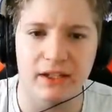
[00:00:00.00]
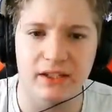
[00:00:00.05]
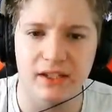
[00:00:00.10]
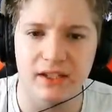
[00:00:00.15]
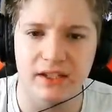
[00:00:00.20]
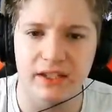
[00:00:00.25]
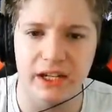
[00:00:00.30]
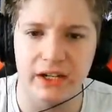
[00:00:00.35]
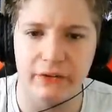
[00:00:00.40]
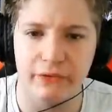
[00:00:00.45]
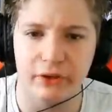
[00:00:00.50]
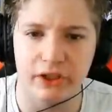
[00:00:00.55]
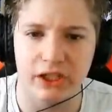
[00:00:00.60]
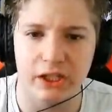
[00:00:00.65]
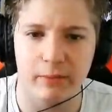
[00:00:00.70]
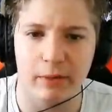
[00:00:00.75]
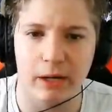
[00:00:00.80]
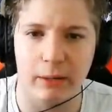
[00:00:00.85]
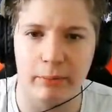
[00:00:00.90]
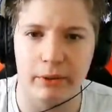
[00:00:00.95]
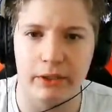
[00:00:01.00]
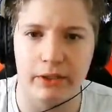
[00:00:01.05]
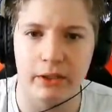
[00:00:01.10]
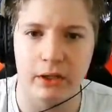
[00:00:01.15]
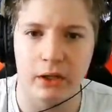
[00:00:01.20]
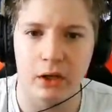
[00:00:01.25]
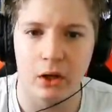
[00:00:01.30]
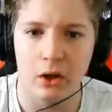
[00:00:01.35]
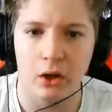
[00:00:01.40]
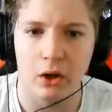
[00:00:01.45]
c'est ce téléphone qui m'a appelé.
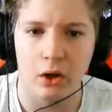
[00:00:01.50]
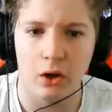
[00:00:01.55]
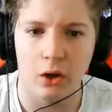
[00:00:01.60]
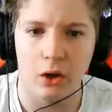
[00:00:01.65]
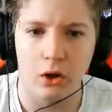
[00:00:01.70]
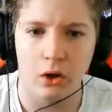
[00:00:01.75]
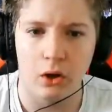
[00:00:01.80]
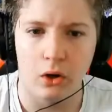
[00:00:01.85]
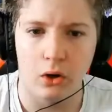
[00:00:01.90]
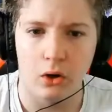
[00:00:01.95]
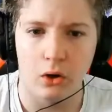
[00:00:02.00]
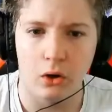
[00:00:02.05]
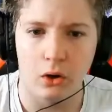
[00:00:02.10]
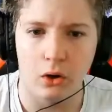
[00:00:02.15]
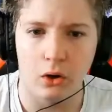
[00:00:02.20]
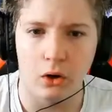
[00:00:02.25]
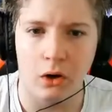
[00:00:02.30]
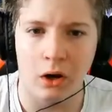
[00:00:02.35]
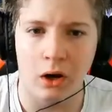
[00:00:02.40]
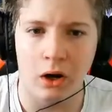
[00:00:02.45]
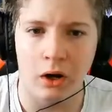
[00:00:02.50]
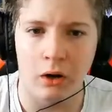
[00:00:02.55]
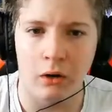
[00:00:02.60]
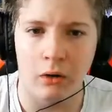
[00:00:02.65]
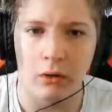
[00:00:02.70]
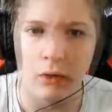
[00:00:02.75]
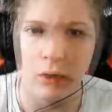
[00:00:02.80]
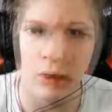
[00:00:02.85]
Oh.